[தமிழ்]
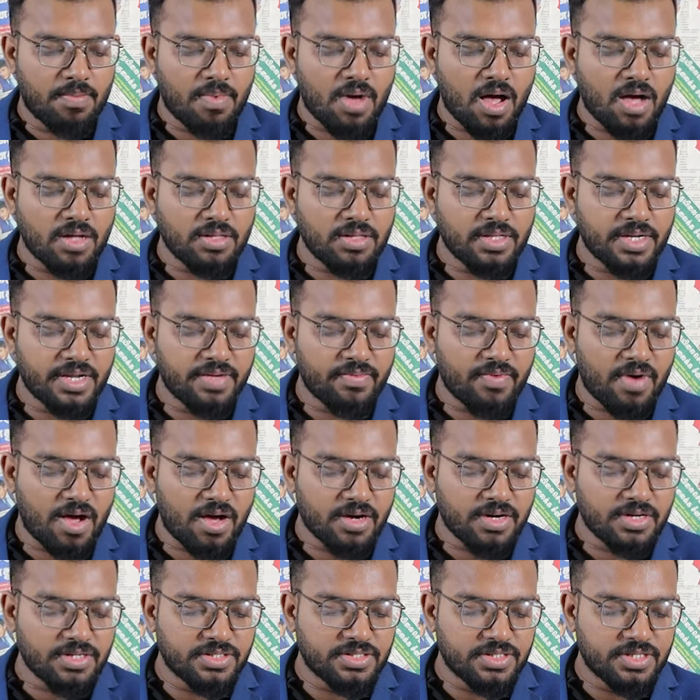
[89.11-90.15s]
மாதிரி
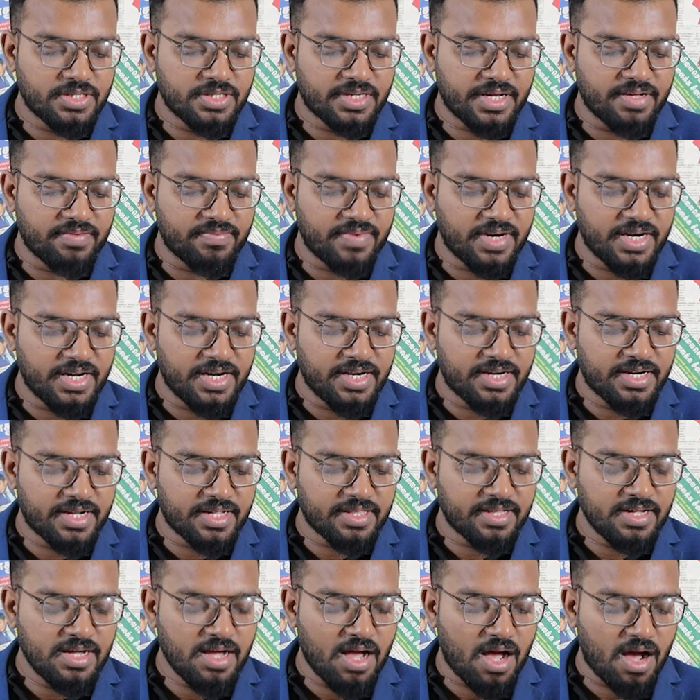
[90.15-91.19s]
வாக்குச்சீட்டை
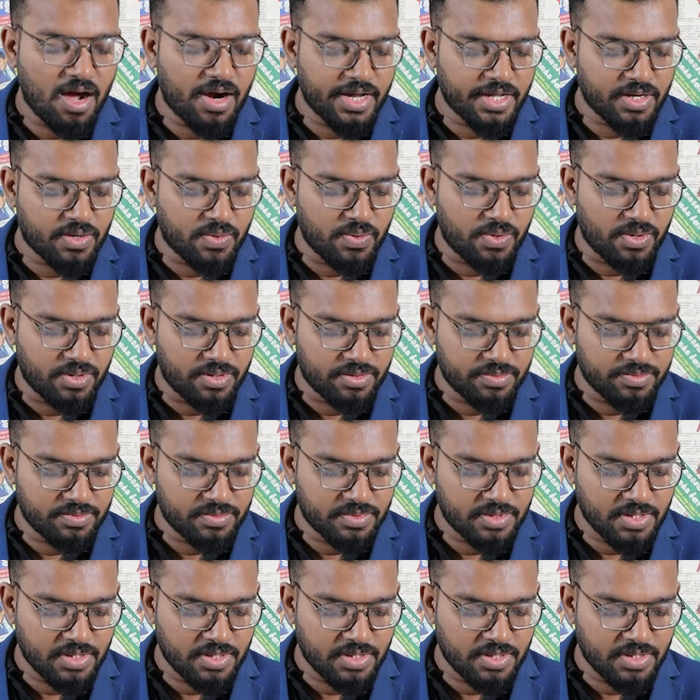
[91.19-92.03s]
வெளியிட்டது ஆணைக்குழு